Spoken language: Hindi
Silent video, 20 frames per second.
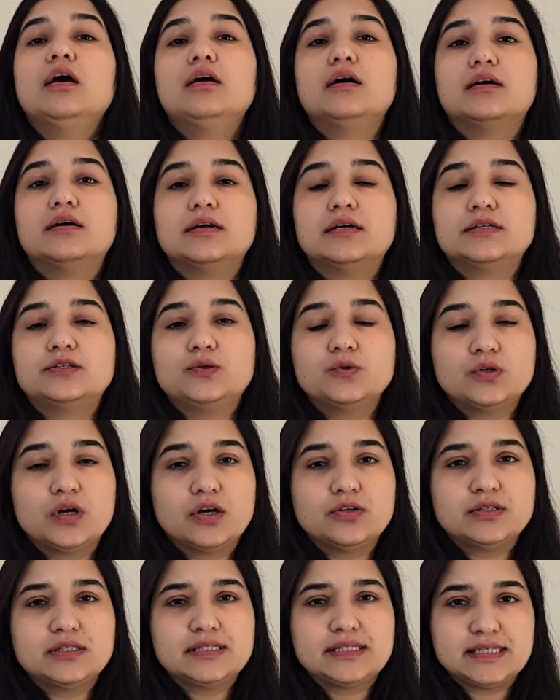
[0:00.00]
टू uh,
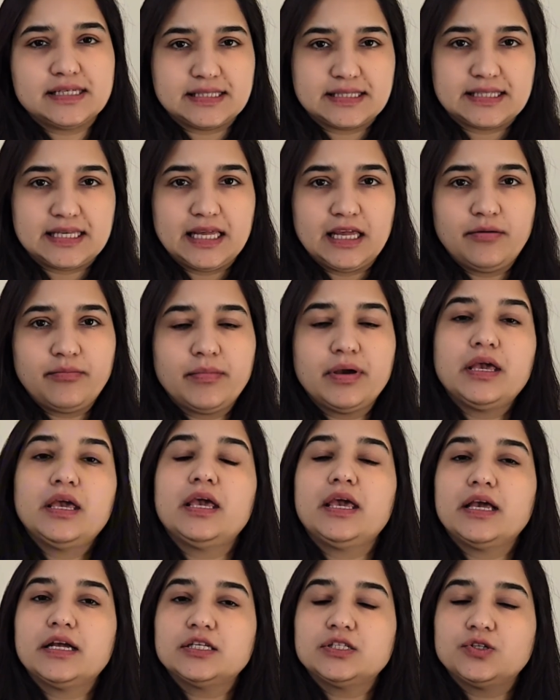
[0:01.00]
2016 में
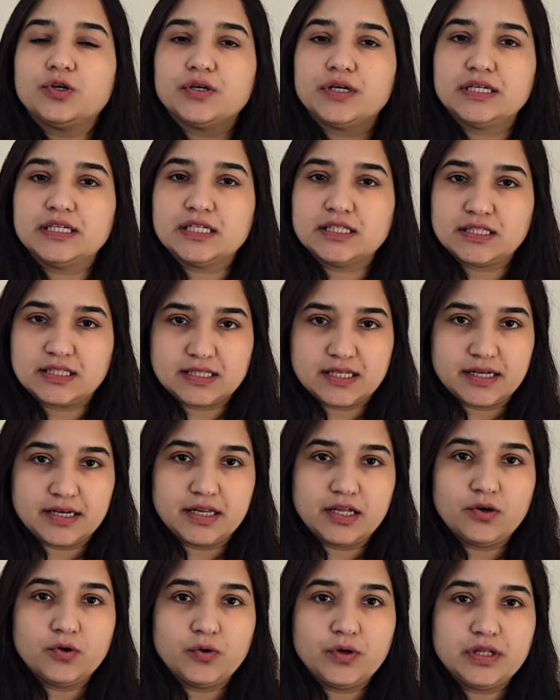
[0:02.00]
एक छोटी सी
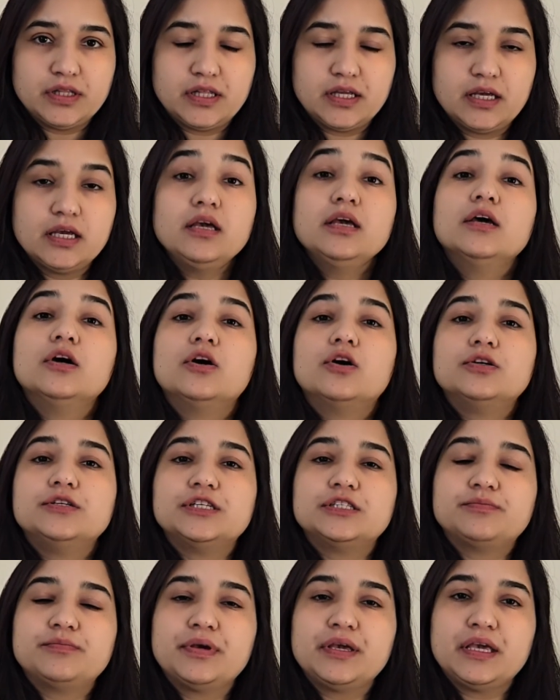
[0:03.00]
स्टडी हुई थी
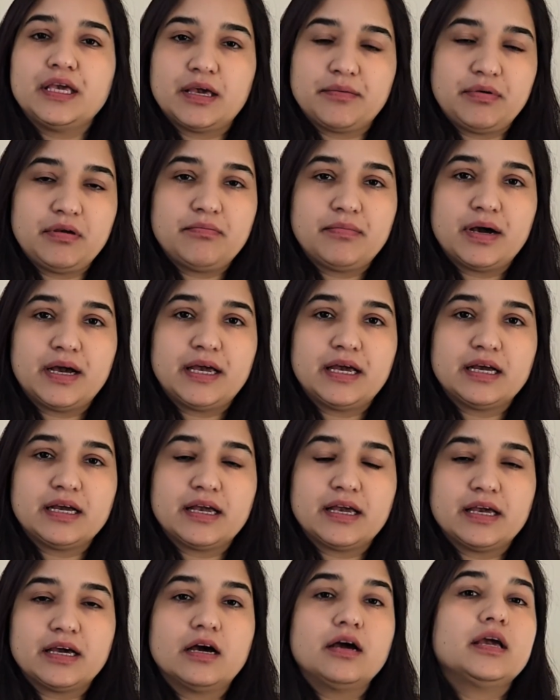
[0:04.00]
जिसमें ये भी पाया
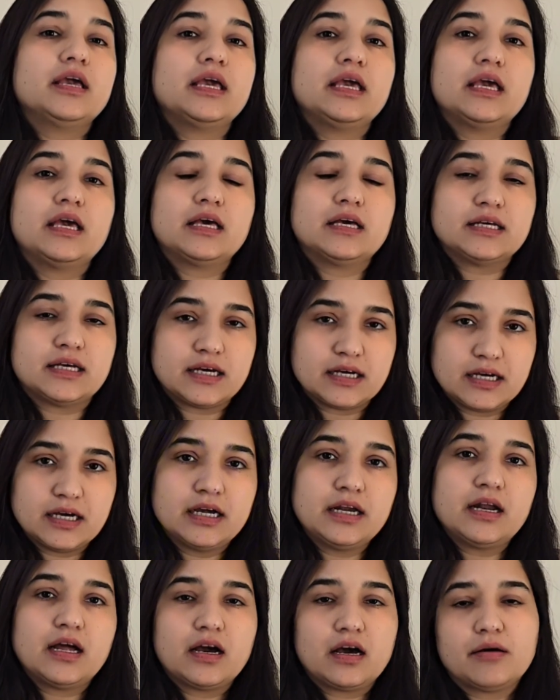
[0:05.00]
गया कि
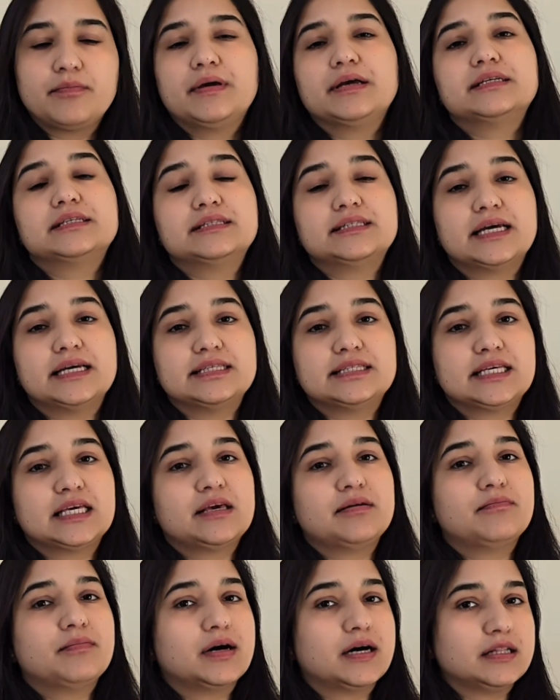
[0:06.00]
अगर आप एक्सरसाइज
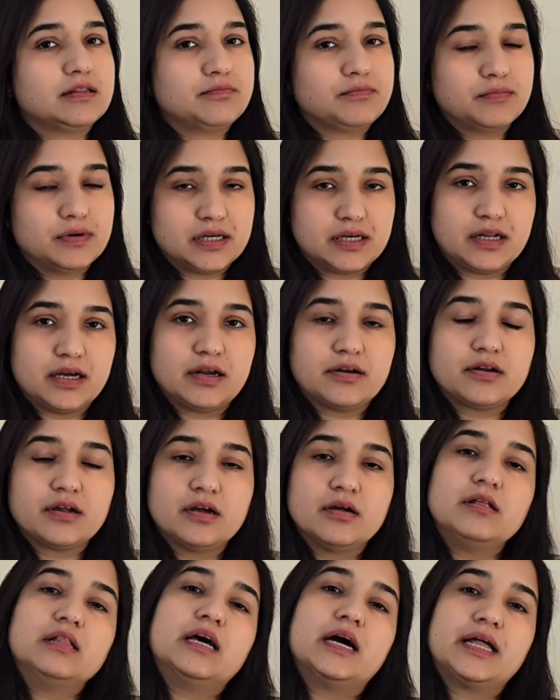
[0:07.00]
के बाद मटर
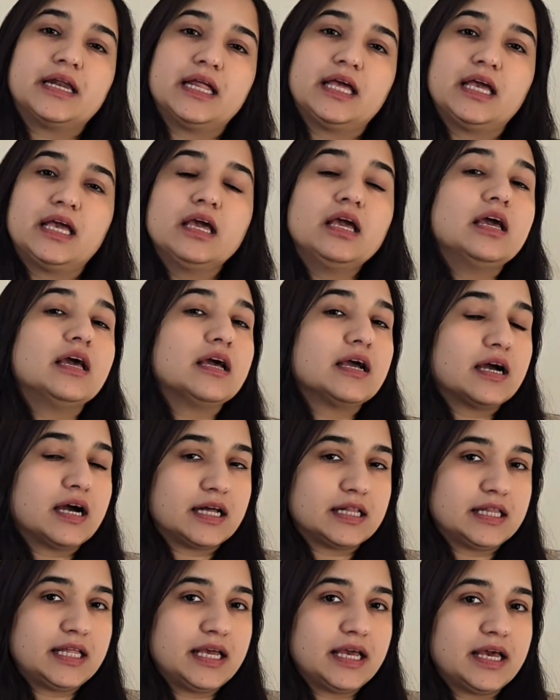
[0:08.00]
के दाने
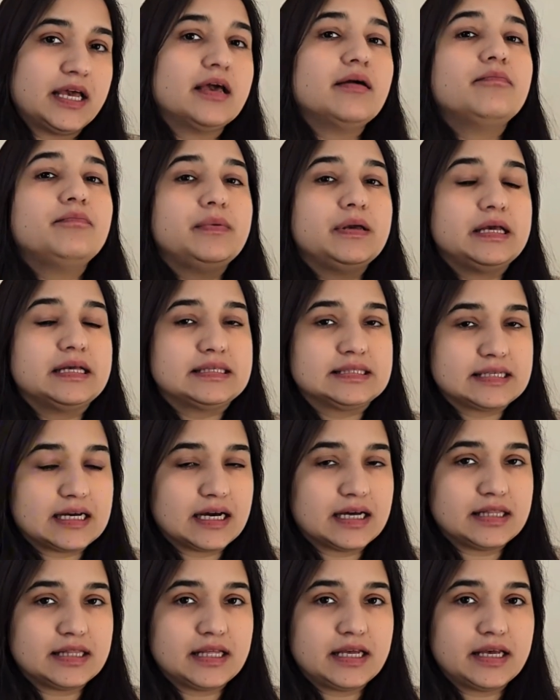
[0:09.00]
खाते हैं पीस
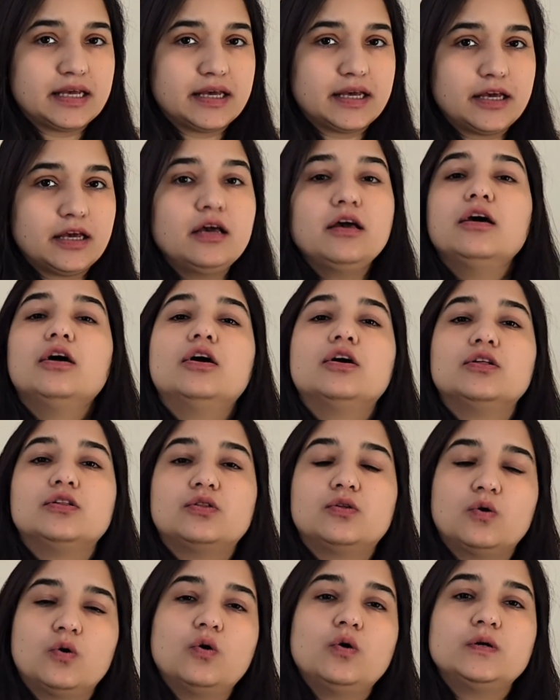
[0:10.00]
खाते हैं
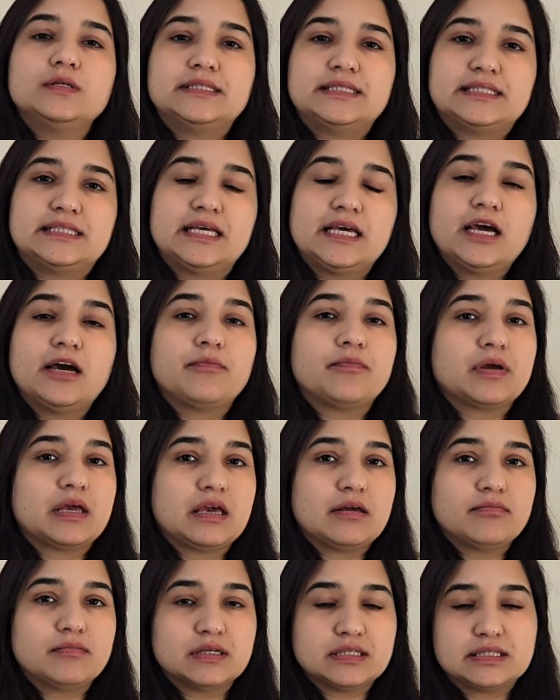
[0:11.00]
तो इससे
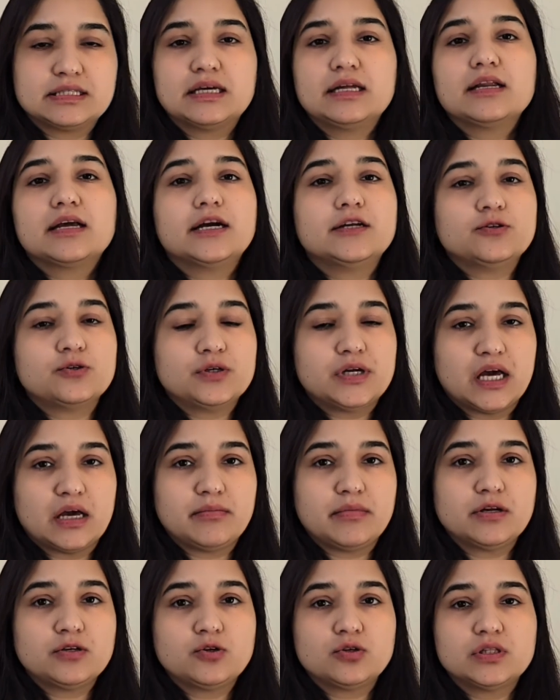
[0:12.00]
आपके मसल का जो
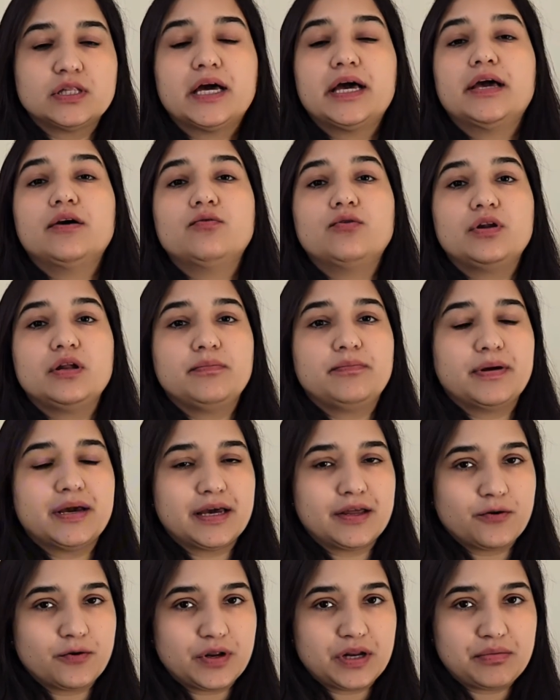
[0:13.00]
डैमेज होता है वो
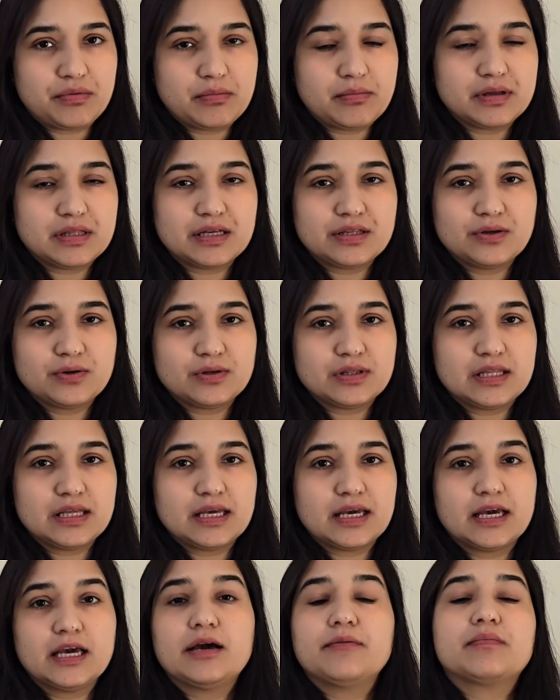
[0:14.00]
रिपेयर होने में मदद
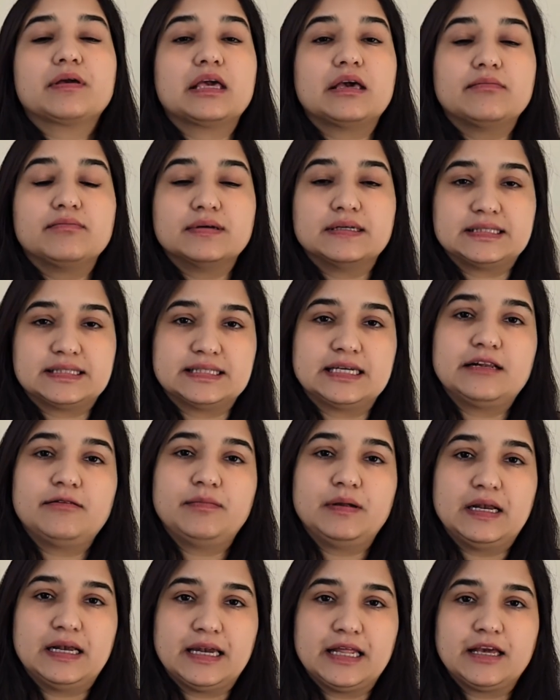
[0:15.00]
होती है आपके मसल
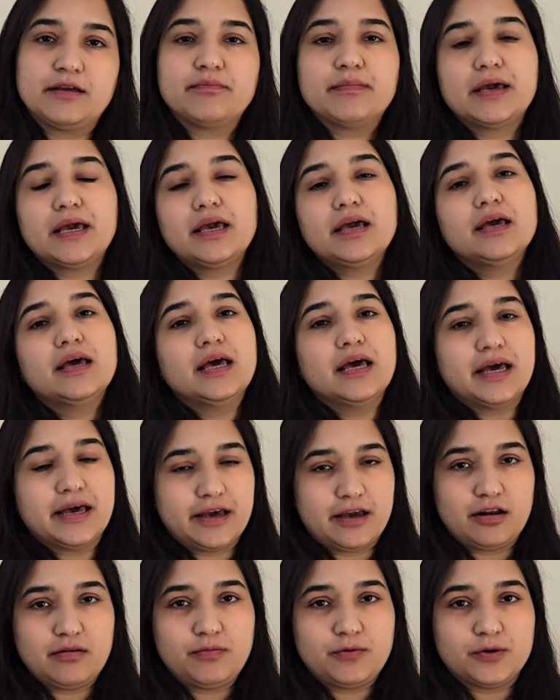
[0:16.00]
बिल्डिंग में
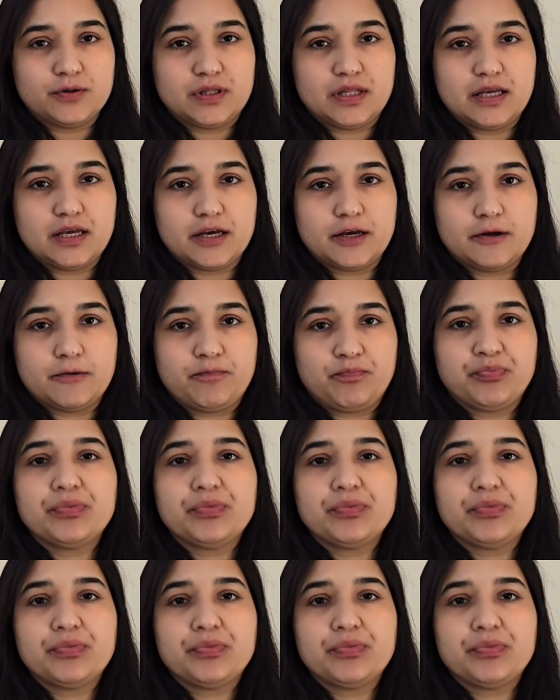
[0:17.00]
हेल्प होती है